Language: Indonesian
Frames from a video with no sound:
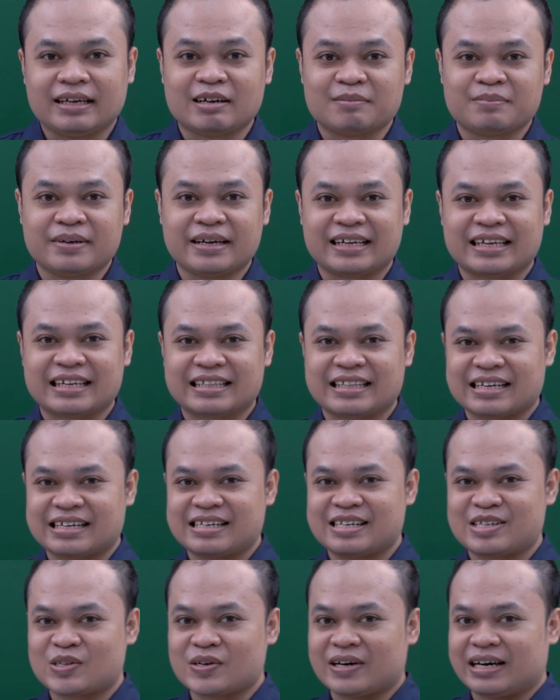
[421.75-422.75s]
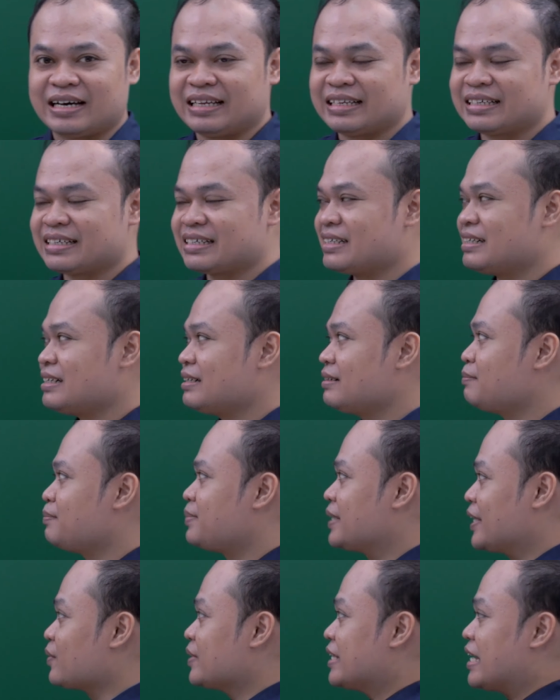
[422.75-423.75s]
Ya, baik kita ke soal ke
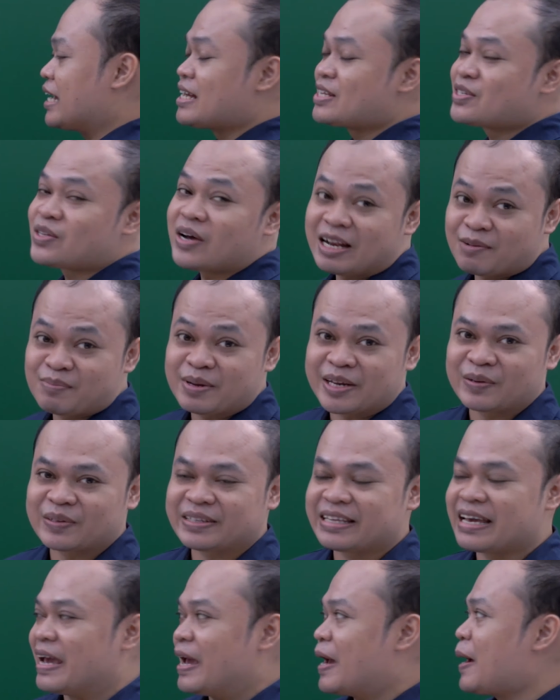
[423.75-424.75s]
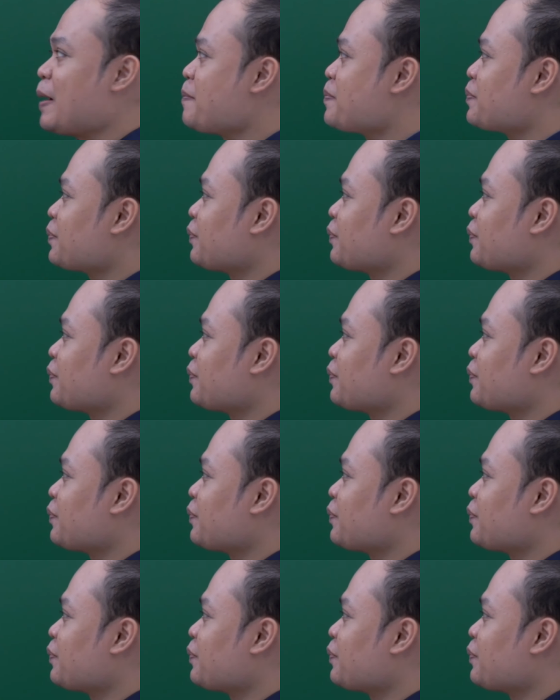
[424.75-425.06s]
berikutnya. Soal berikutnya ya.